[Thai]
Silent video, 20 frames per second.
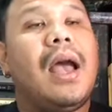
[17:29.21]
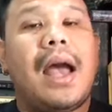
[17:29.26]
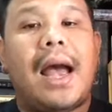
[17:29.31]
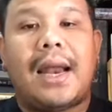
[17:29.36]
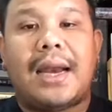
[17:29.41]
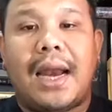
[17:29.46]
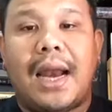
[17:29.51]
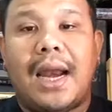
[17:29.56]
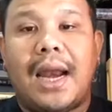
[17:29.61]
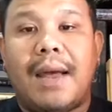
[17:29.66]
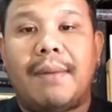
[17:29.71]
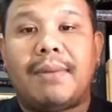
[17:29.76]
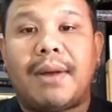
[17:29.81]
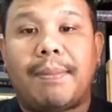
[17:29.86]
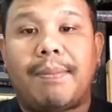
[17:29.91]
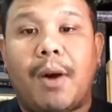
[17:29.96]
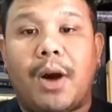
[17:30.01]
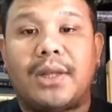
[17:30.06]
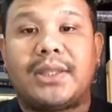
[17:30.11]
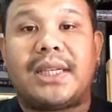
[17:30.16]
อันนั้นเริ่มสัก
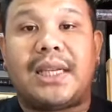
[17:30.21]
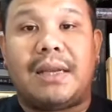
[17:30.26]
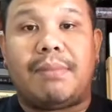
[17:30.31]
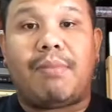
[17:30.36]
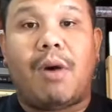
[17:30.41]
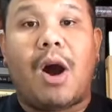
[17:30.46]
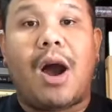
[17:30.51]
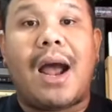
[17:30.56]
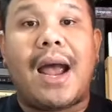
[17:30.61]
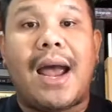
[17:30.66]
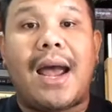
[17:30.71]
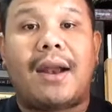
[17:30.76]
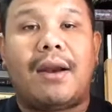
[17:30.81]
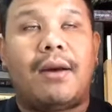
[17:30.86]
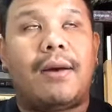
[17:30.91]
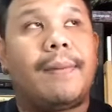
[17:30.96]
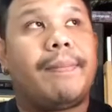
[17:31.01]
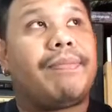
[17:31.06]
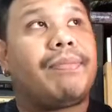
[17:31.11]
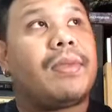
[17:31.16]
ป .4 ป .5
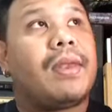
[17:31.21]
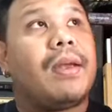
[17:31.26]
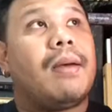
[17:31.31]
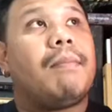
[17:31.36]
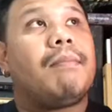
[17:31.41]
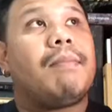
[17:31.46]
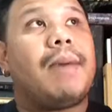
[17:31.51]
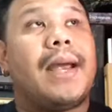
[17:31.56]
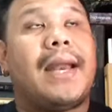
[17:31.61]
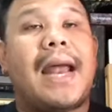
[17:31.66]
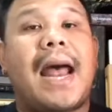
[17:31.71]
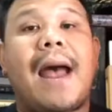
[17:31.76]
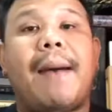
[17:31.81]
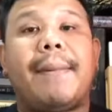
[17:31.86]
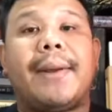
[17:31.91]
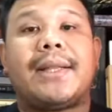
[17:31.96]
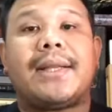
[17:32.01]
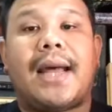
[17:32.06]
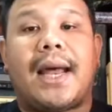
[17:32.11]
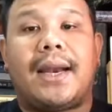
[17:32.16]
นะไปท่า
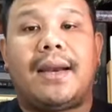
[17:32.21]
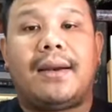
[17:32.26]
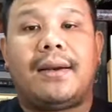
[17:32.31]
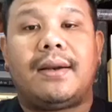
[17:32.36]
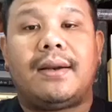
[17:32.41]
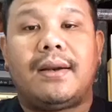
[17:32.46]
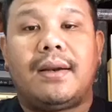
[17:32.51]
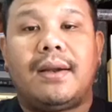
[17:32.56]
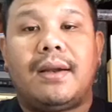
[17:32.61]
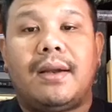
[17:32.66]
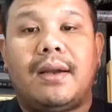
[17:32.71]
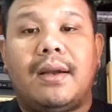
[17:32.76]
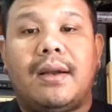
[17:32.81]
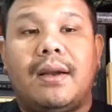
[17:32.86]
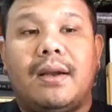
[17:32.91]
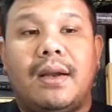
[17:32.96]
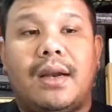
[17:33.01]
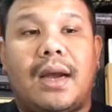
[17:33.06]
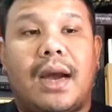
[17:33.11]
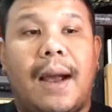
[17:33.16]
พระจันทร์
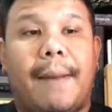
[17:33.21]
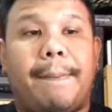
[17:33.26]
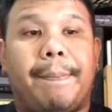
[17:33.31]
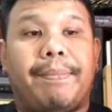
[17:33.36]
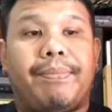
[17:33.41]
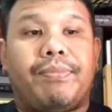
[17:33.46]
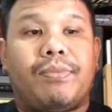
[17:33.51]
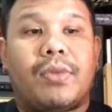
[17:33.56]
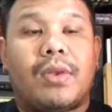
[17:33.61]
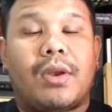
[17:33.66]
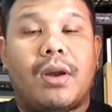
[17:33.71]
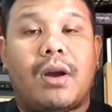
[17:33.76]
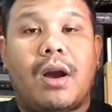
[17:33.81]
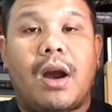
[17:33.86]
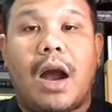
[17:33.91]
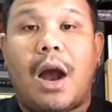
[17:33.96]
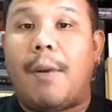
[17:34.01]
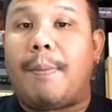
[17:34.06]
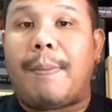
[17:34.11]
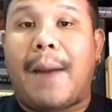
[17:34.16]
นะครับ ก็
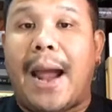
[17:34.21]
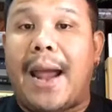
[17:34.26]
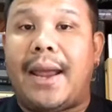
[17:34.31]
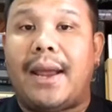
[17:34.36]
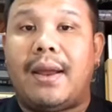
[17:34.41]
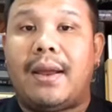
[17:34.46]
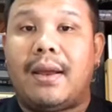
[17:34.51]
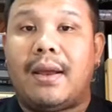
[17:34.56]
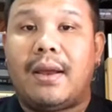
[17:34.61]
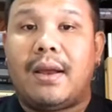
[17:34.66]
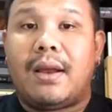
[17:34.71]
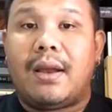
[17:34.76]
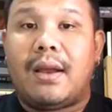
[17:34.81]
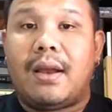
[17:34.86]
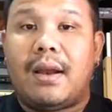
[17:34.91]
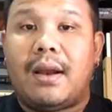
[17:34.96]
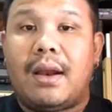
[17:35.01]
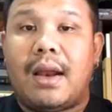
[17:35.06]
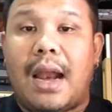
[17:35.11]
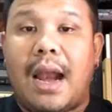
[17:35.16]
เอาไป
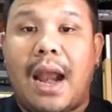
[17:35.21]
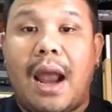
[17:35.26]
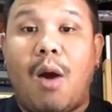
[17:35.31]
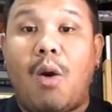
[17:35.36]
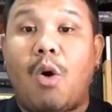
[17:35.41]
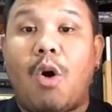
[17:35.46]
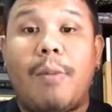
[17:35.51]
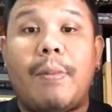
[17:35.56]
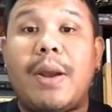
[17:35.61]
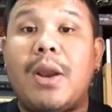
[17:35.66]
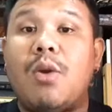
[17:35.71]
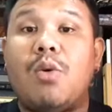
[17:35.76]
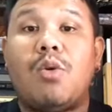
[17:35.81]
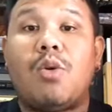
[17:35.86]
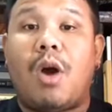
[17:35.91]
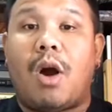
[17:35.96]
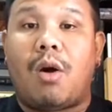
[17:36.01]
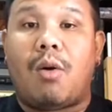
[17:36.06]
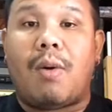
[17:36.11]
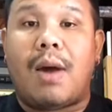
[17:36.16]
แต่เราก็ไม่รู้
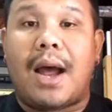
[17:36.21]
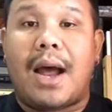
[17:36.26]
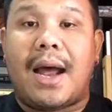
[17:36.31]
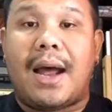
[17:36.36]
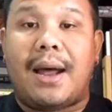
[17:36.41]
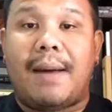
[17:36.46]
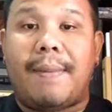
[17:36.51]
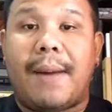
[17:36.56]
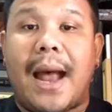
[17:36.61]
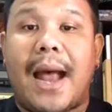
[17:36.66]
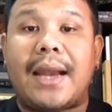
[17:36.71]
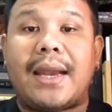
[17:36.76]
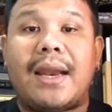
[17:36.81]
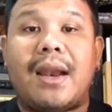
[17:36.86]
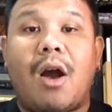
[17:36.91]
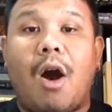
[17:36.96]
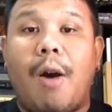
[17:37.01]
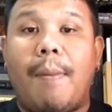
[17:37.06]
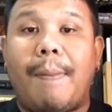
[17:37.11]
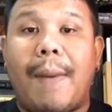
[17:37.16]
หรอกว่าพระที่
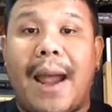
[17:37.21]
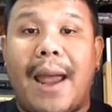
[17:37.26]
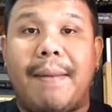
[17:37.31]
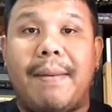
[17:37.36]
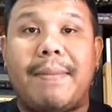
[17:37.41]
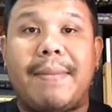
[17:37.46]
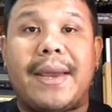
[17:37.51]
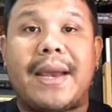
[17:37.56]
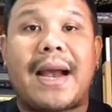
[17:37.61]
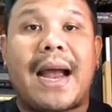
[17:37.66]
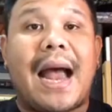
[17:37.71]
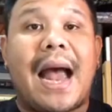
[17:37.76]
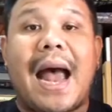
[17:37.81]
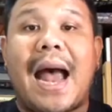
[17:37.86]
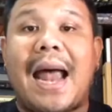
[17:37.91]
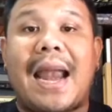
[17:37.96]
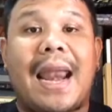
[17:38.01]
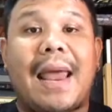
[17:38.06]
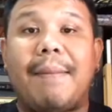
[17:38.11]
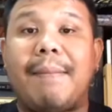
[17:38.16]
เราเอาไปมันมีค่า
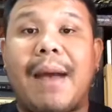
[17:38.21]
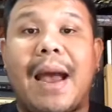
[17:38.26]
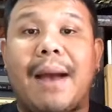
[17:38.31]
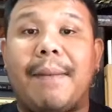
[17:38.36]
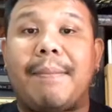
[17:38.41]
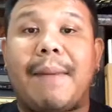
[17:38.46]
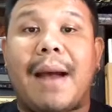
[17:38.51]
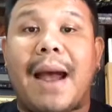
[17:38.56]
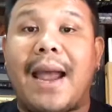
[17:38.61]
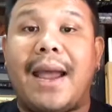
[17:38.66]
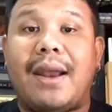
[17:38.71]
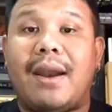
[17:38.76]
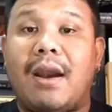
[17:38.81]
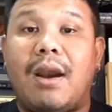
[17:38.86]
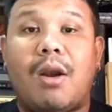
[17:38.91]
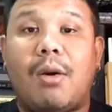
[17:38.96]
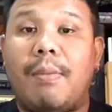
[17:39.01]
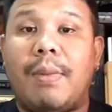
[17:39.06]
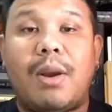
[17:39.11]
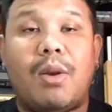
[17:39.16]
อะไรมากมายนะ
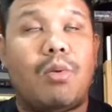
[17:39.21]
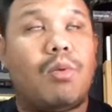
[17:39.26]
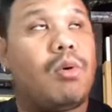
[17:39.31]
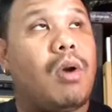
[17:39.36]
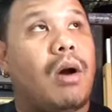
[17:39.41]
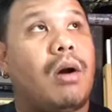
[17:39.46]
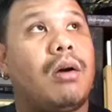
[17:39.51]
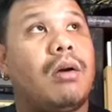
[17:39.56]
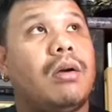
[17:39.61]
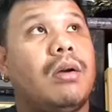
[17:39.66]
เราไม่รู้หรอก